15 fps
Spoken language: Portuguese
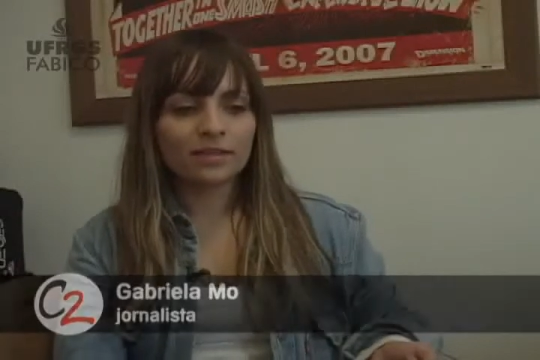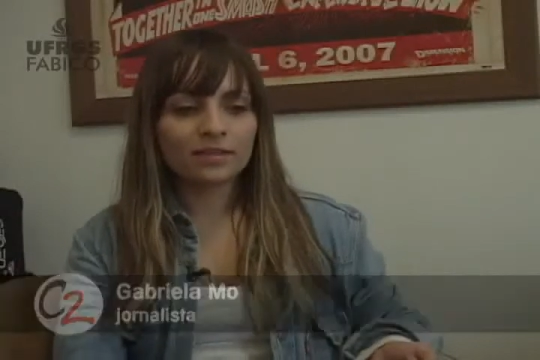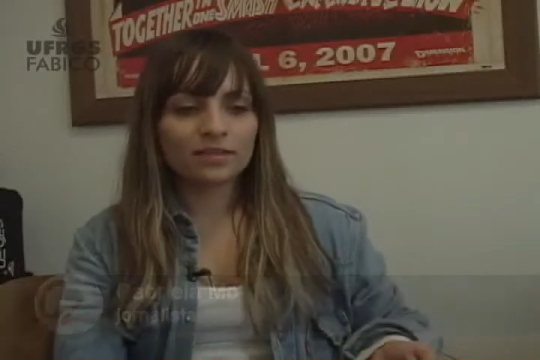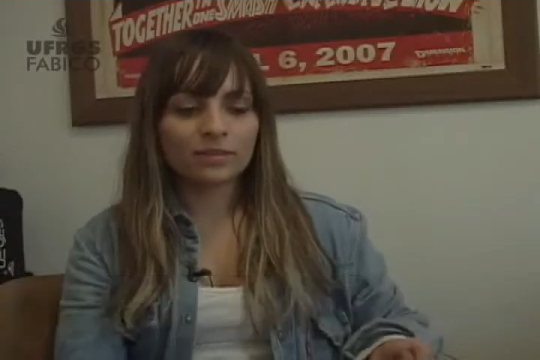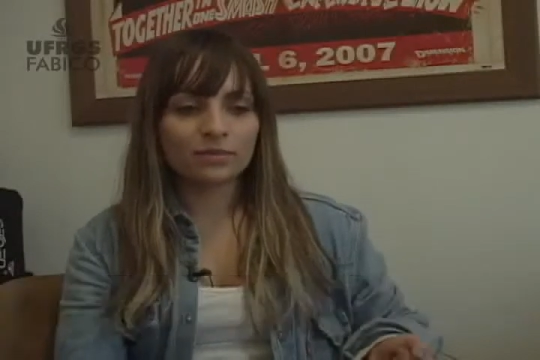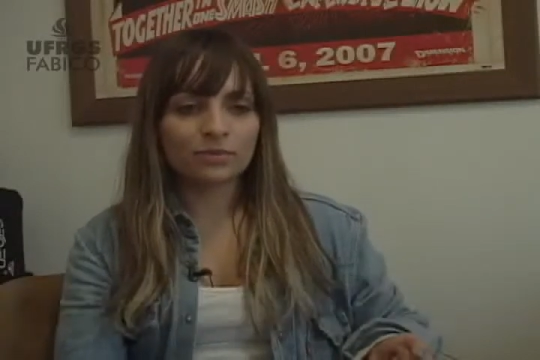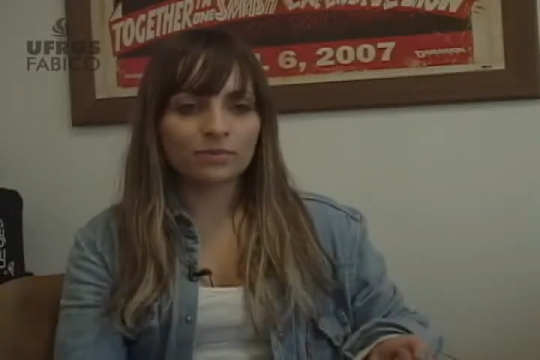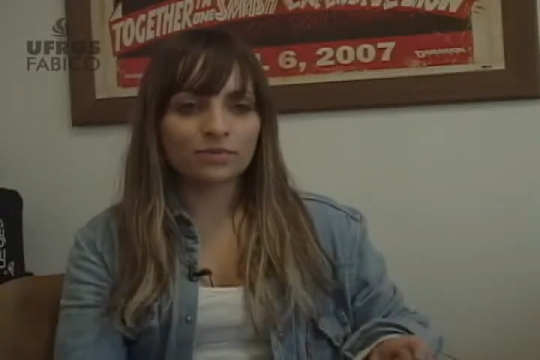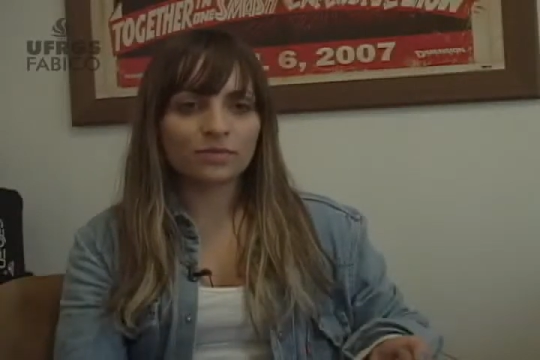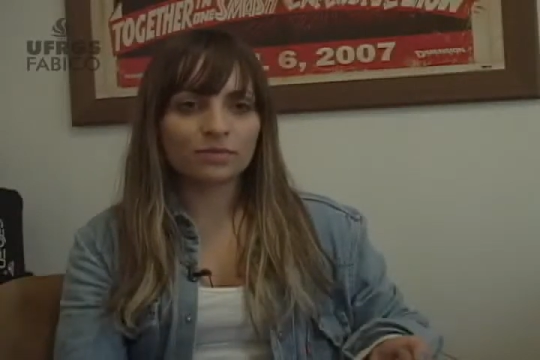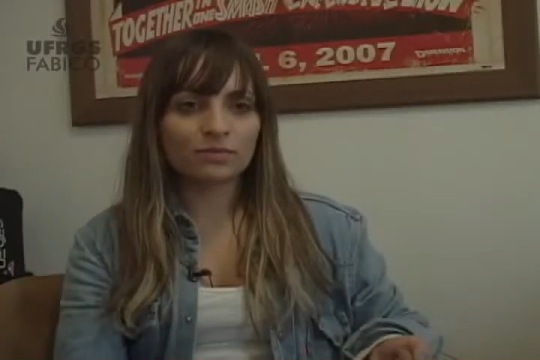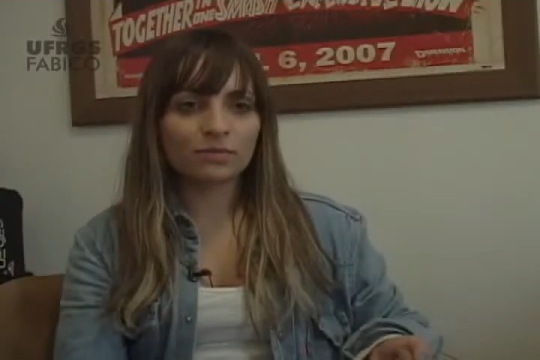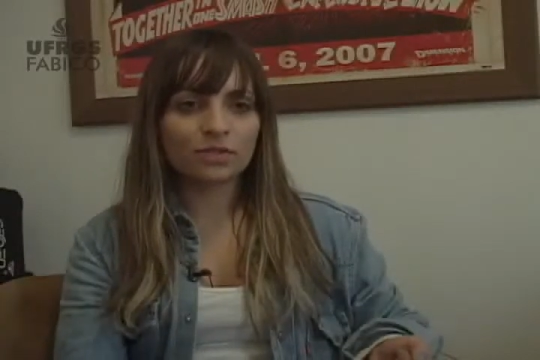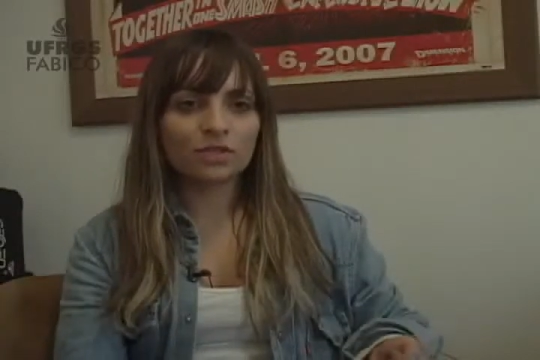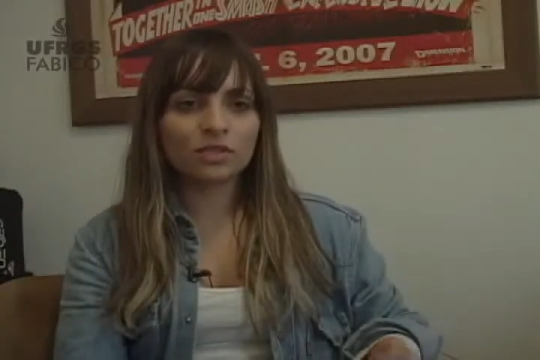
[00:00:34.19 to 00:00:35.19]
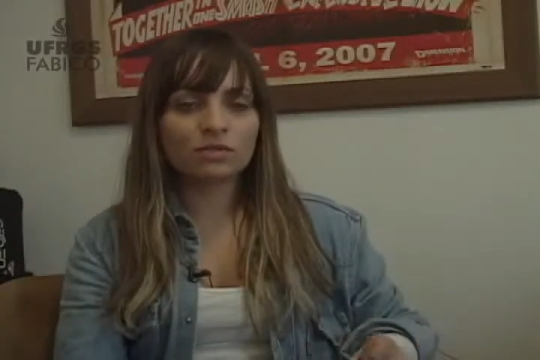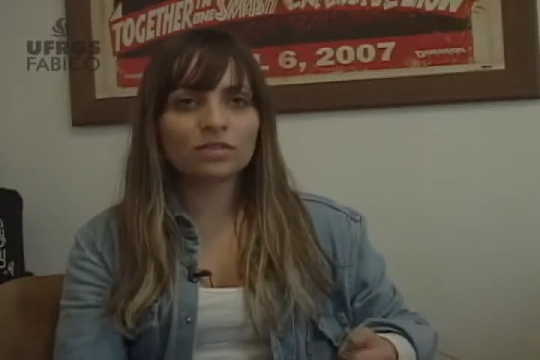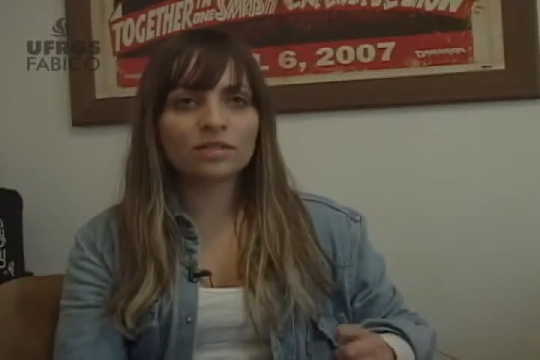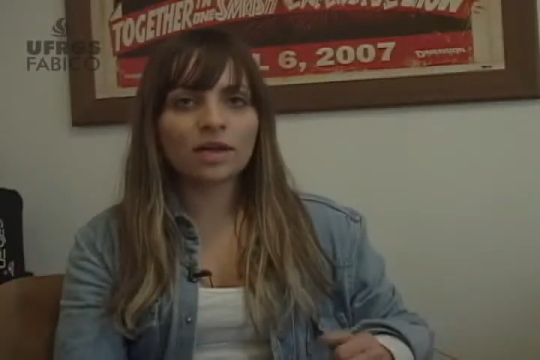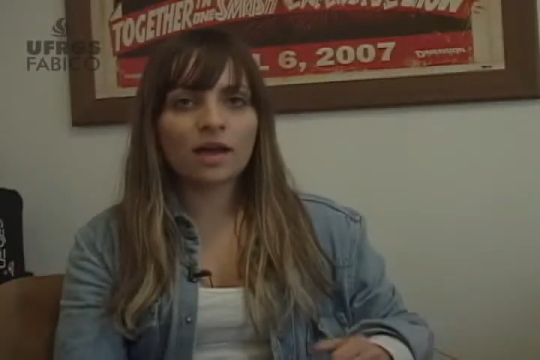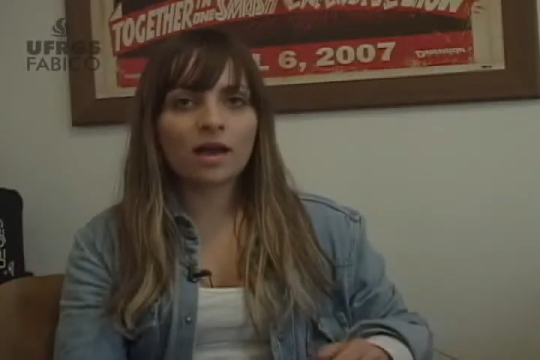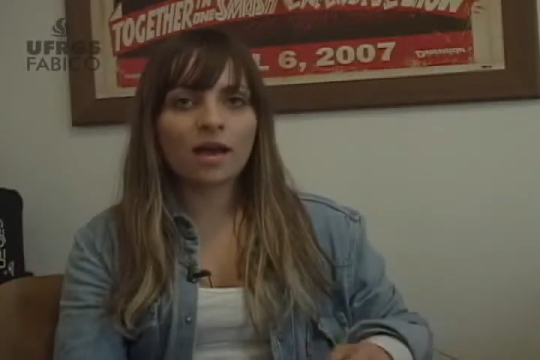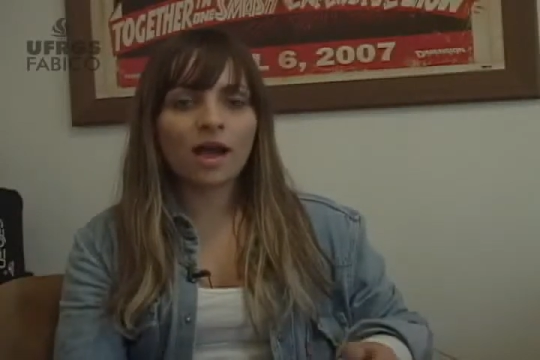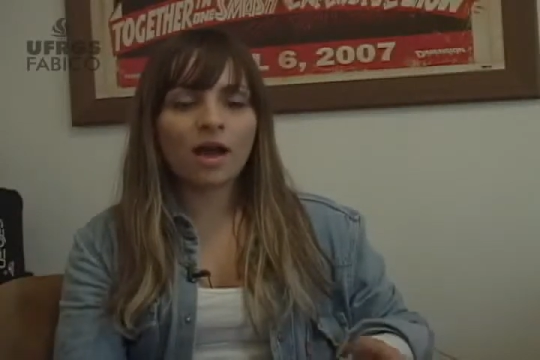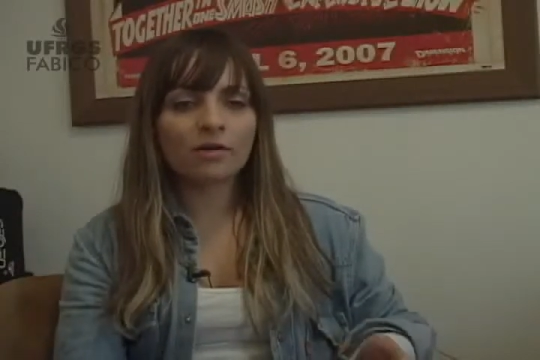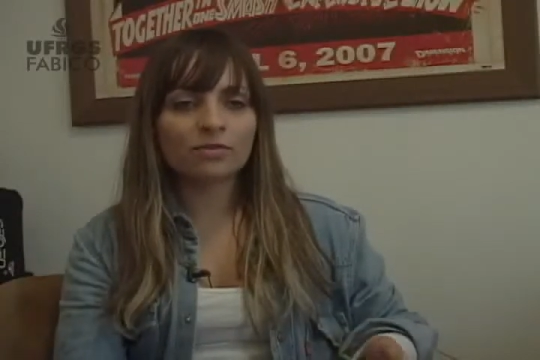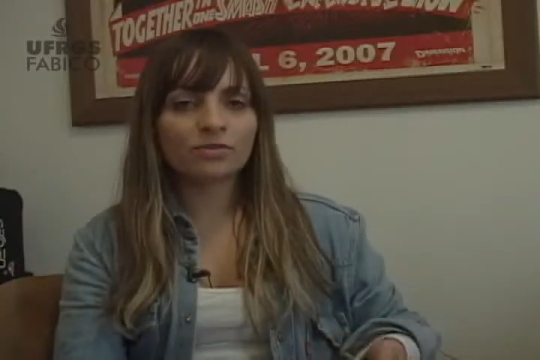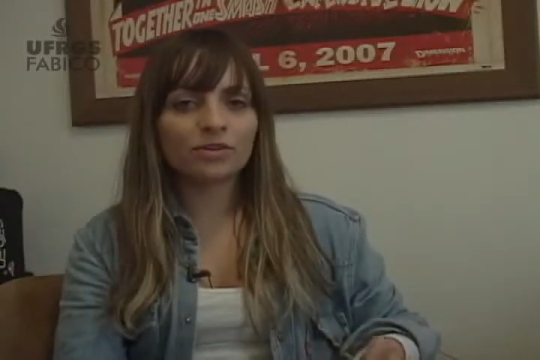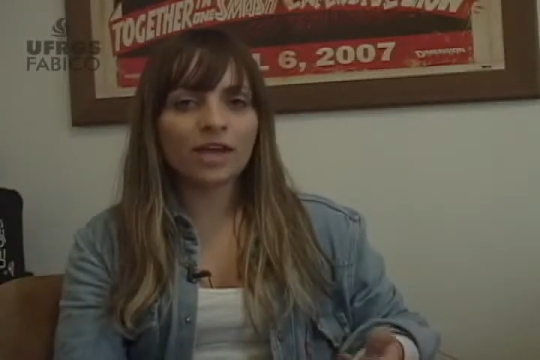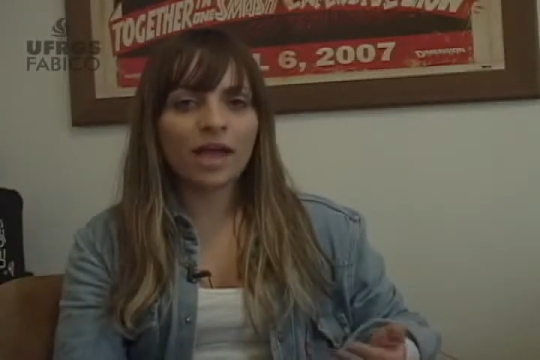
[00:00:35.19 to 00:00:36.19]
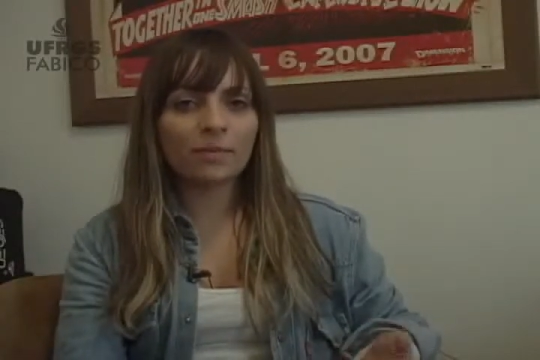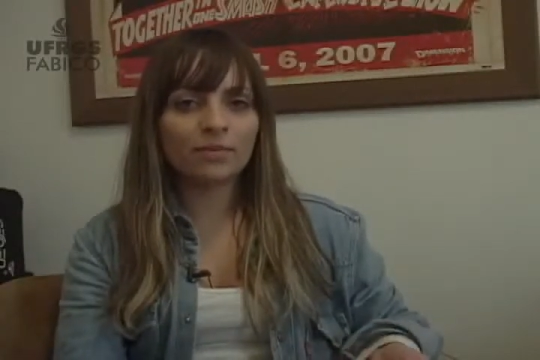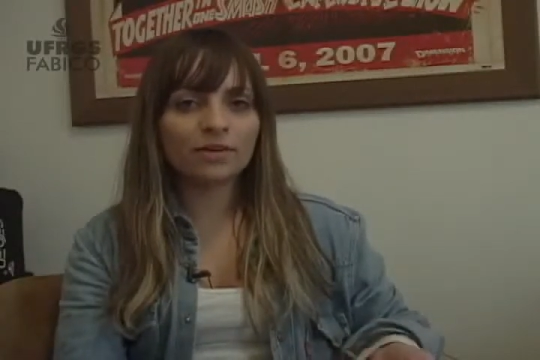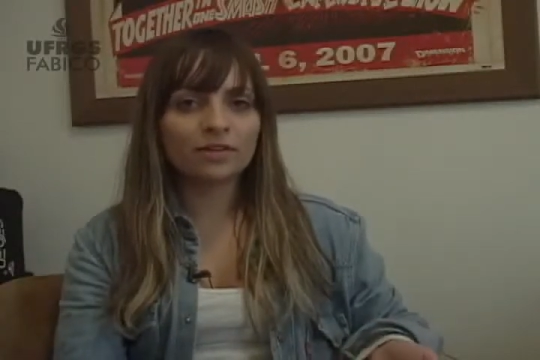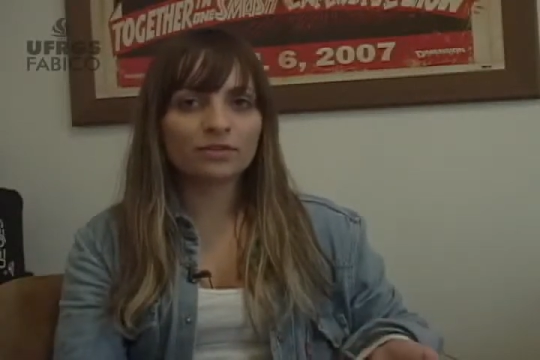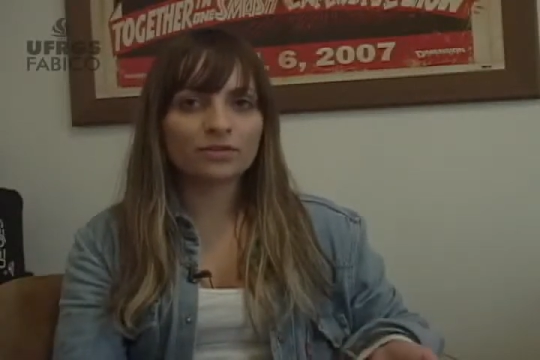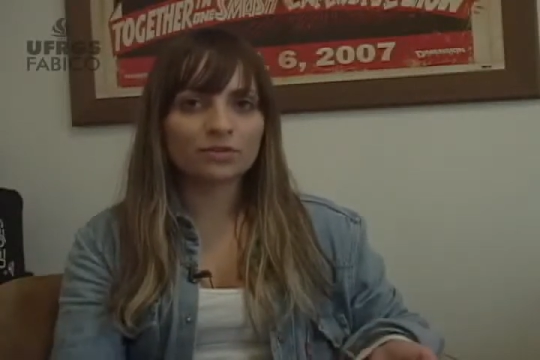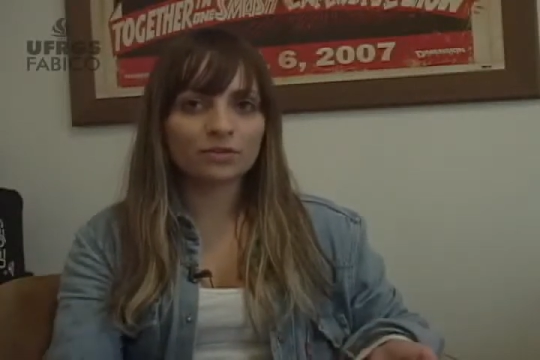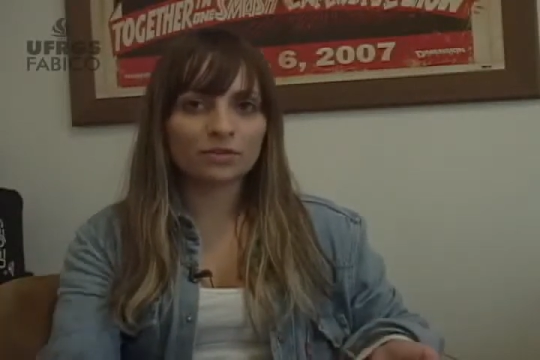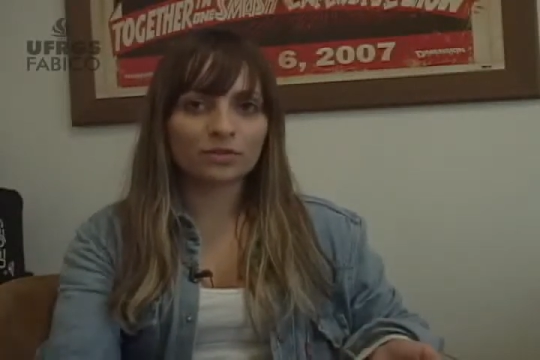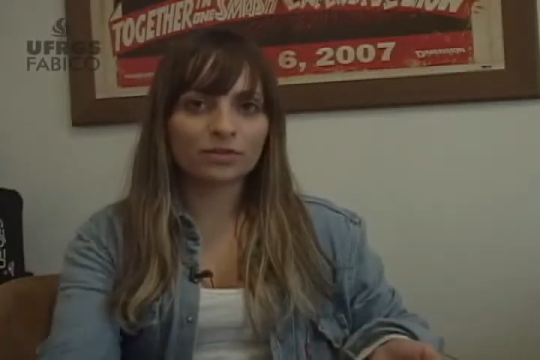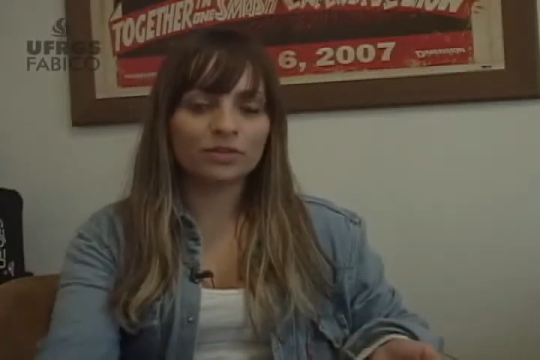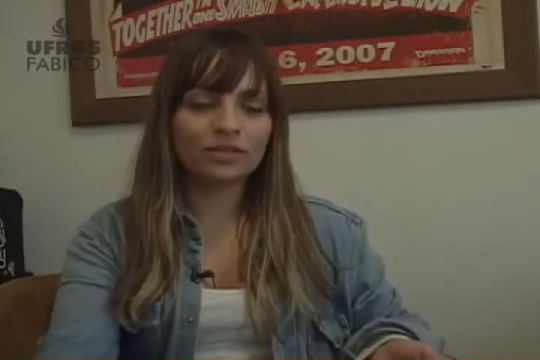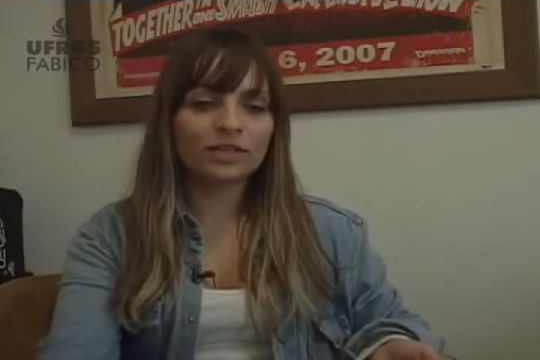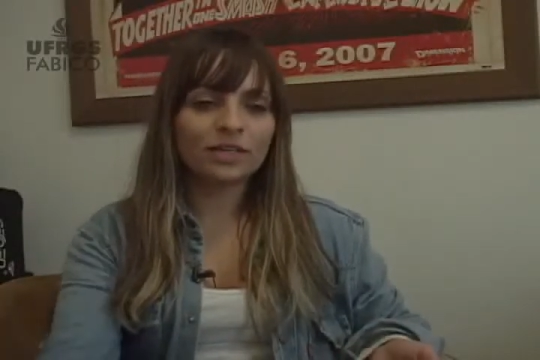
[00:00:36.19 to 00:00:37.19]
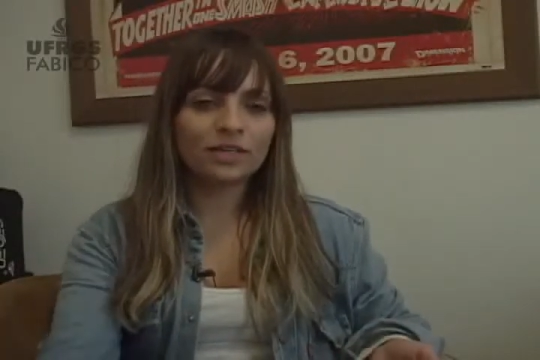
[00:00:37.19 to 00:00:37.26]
são os vestidos que a Audrey Hepburn usou,